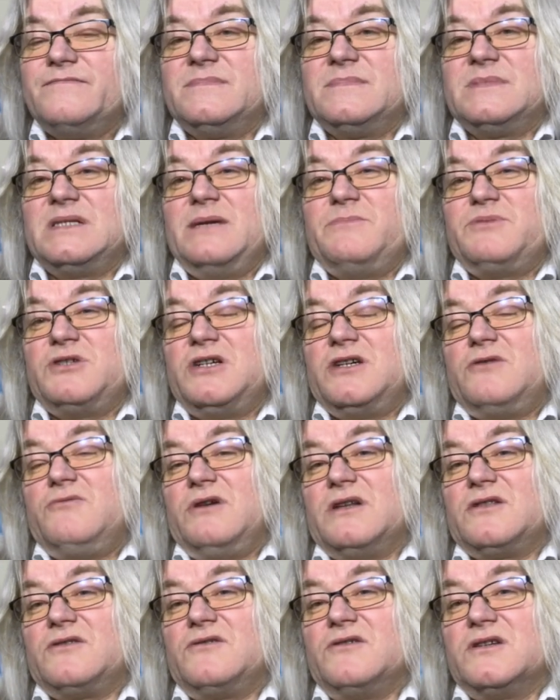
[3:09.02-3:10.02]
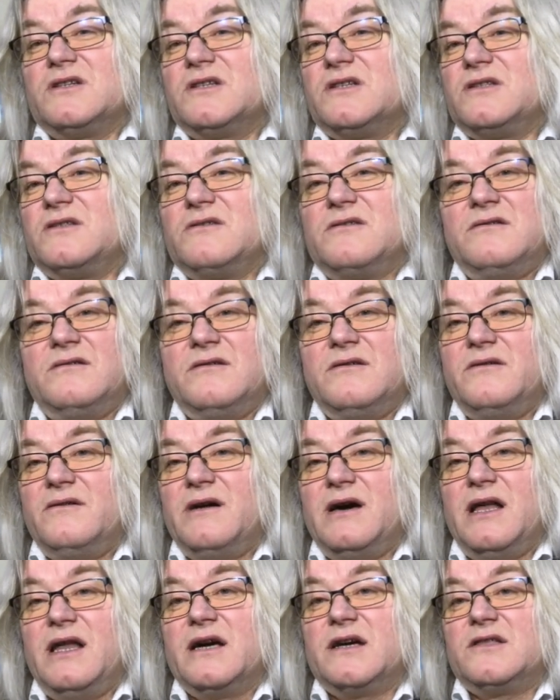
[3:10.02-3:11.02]
Na przykład to jest
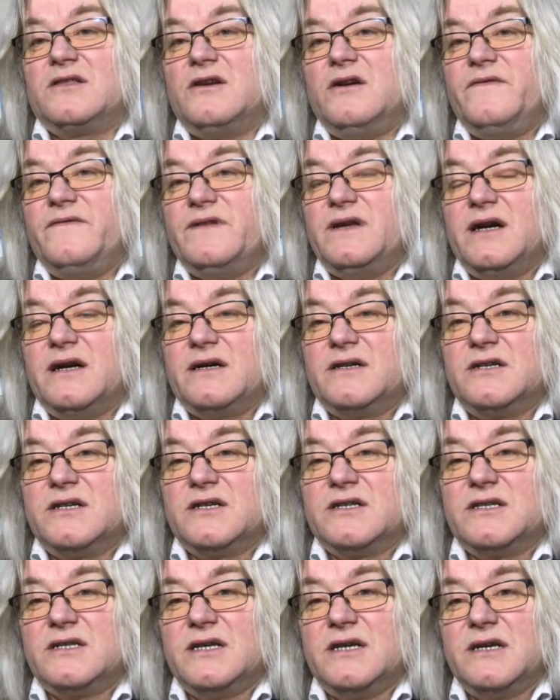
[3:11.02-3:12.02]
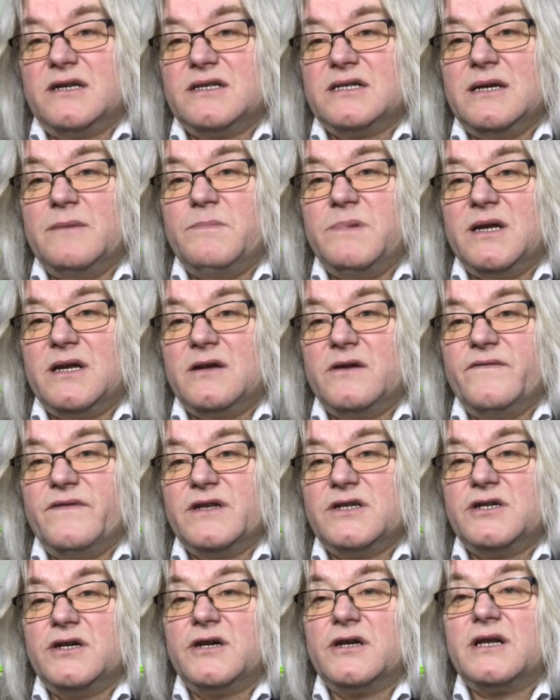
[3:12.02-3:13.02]
elektrownia, gdzie chcę
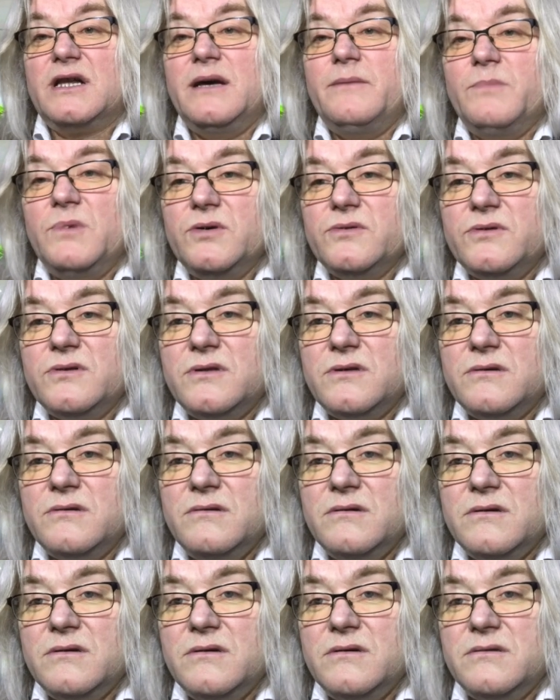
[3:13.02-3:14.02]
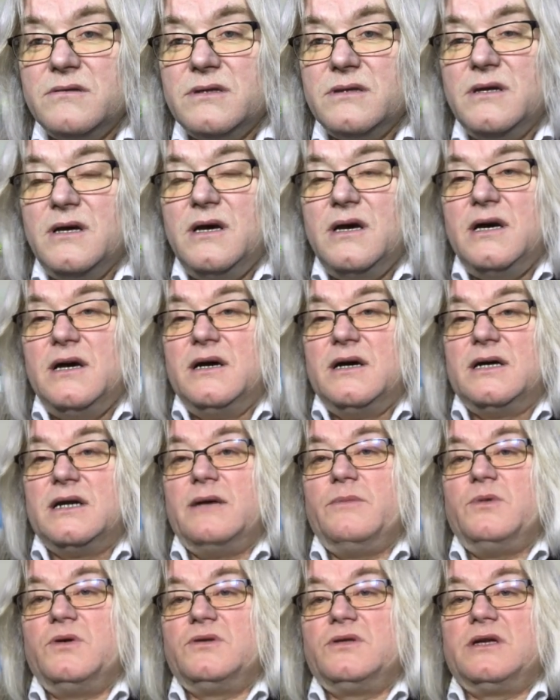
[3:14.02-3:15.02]
zaplanować remont,
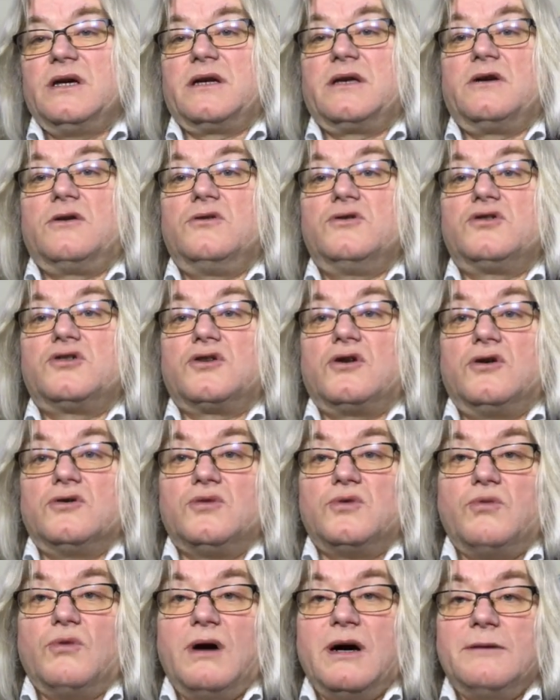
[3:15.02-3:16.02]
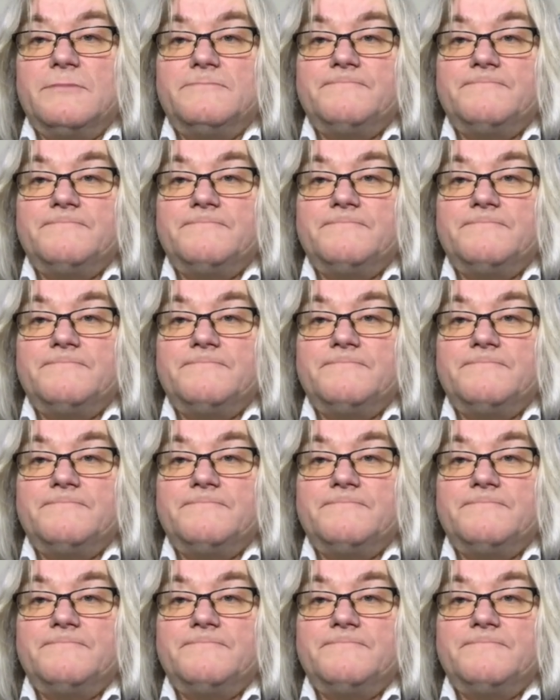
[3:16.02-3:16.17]
remont jakiegoś kotła.